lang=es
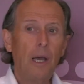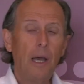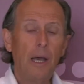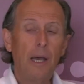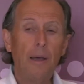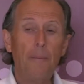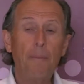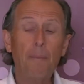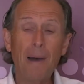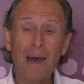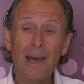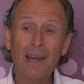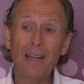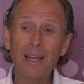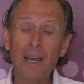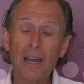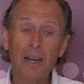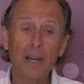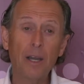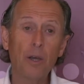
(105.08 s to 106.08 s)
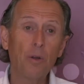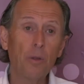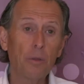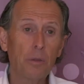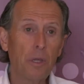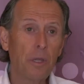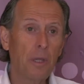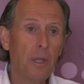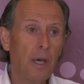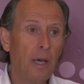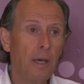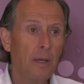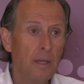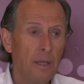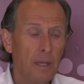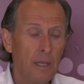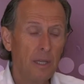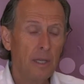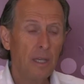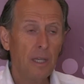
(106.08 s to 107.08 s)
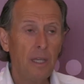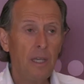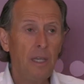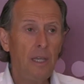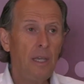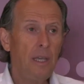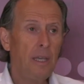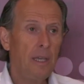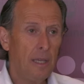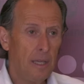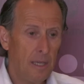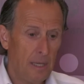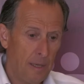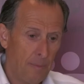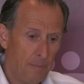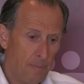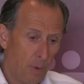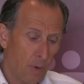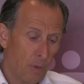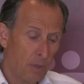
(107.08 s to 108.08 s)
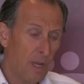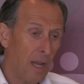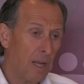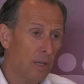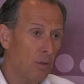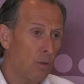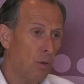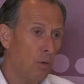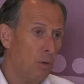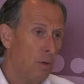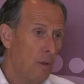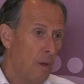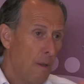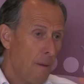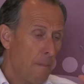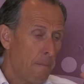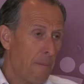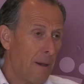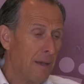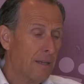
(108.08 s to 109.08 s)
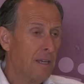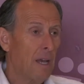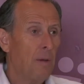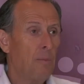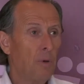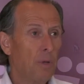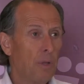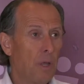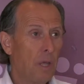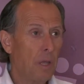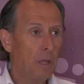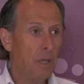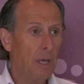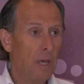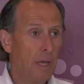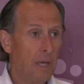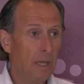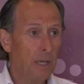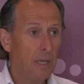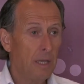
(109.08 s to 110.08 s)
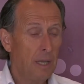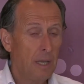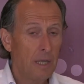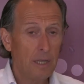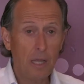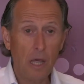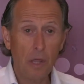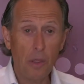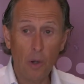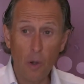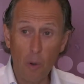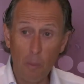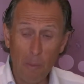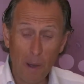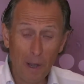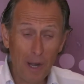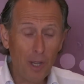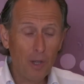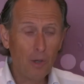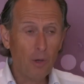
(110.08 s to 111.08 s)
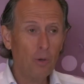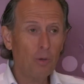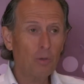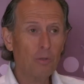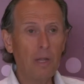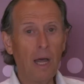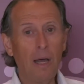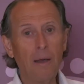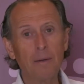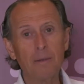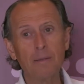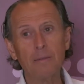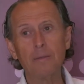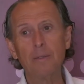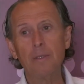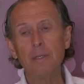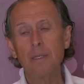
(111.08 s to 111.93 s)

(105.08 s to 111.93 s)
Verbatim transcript: eh, marcas reconocidas y, y, por tanto pasamos desde, desde los mariscos tan,